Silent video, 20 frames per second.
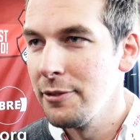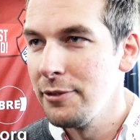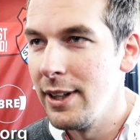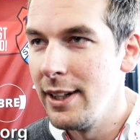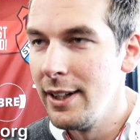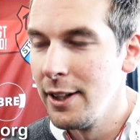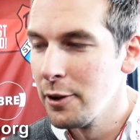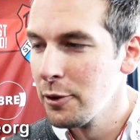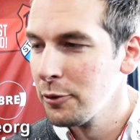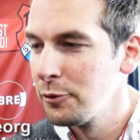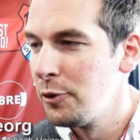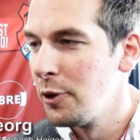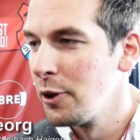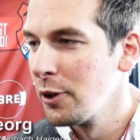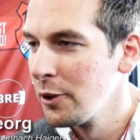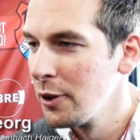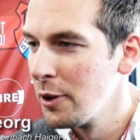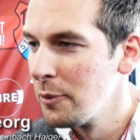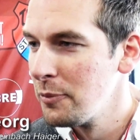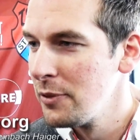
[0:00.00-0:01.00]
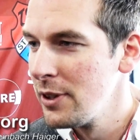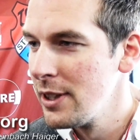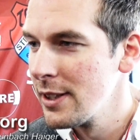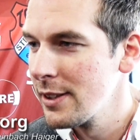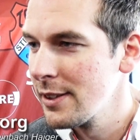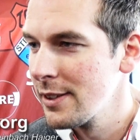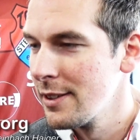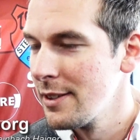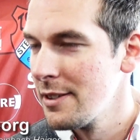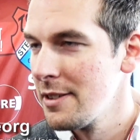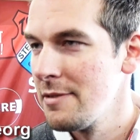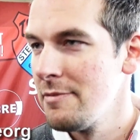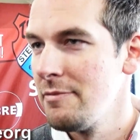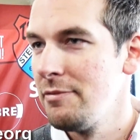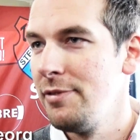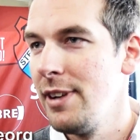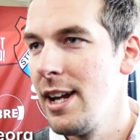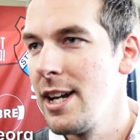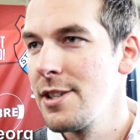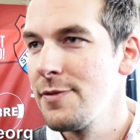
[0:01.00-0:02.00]
Veränderung vorgenommen wird. Äh,
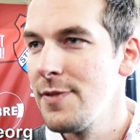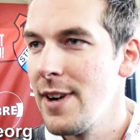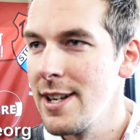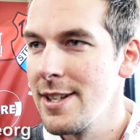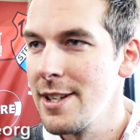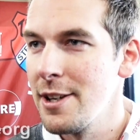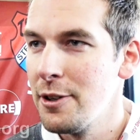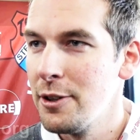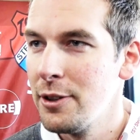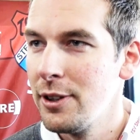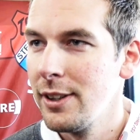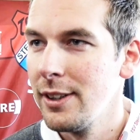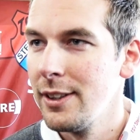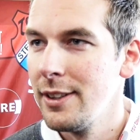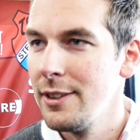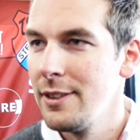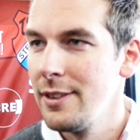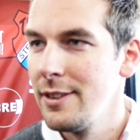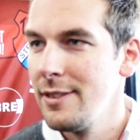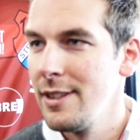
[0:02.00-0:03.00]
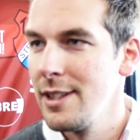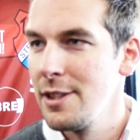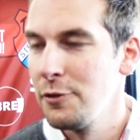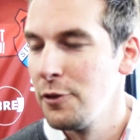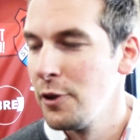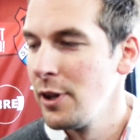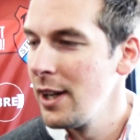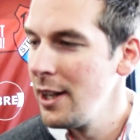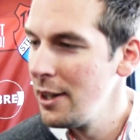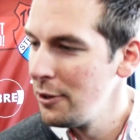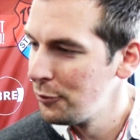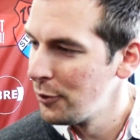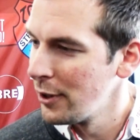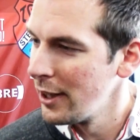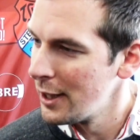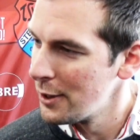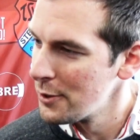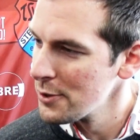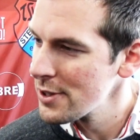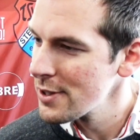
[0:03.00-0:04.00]
vielleicht war es auch nicht für jeden von
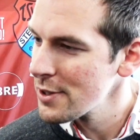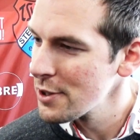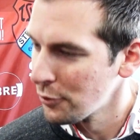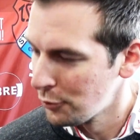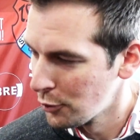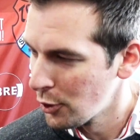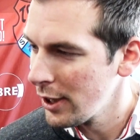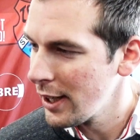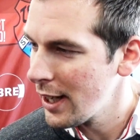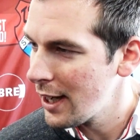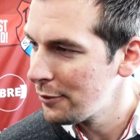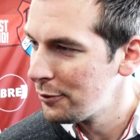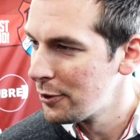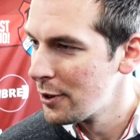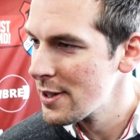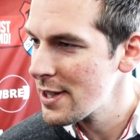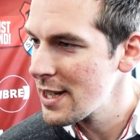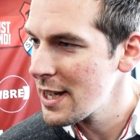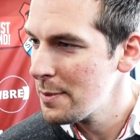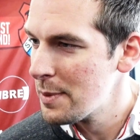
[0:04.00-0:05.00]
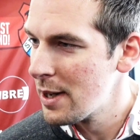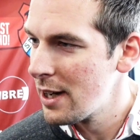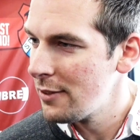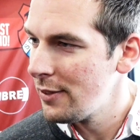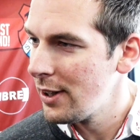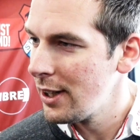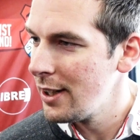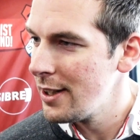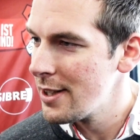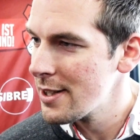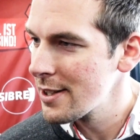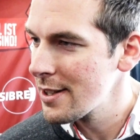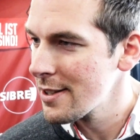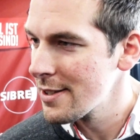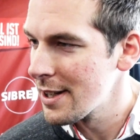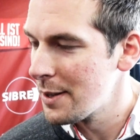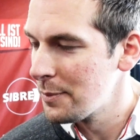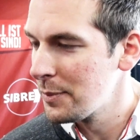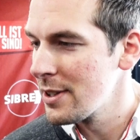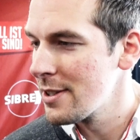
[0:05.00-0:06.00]
außen sofort nachvollziehbar, weil
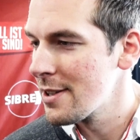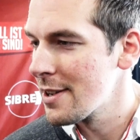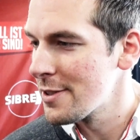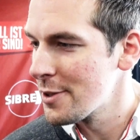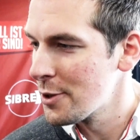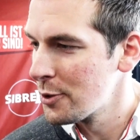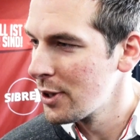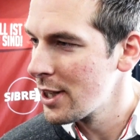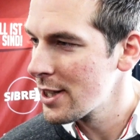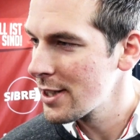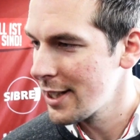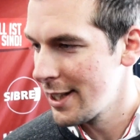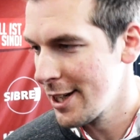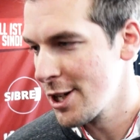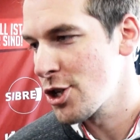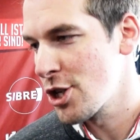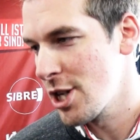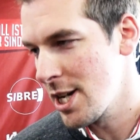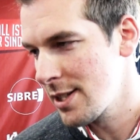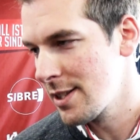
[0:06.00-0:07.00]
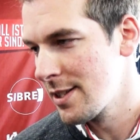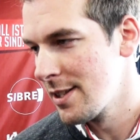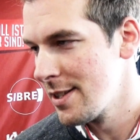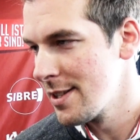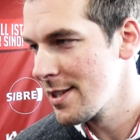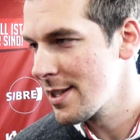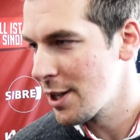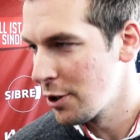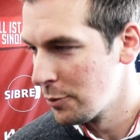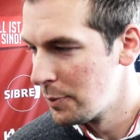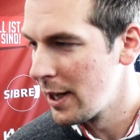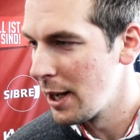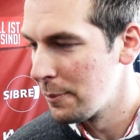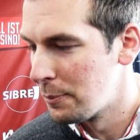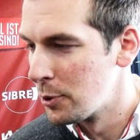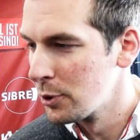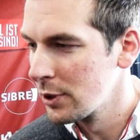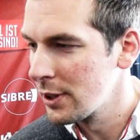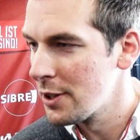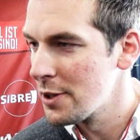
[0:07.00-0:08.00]
insgesamt die Saison jetzt keine schlechte ist, auch mit der
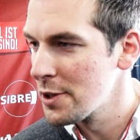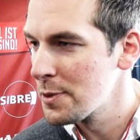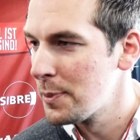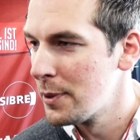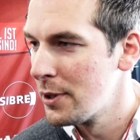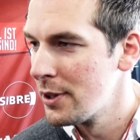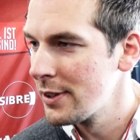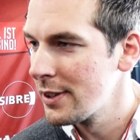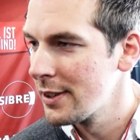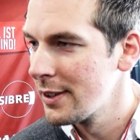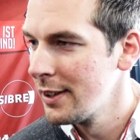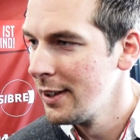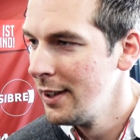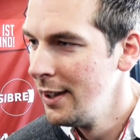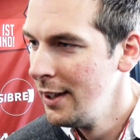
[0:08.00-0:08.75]
Punkteausbeute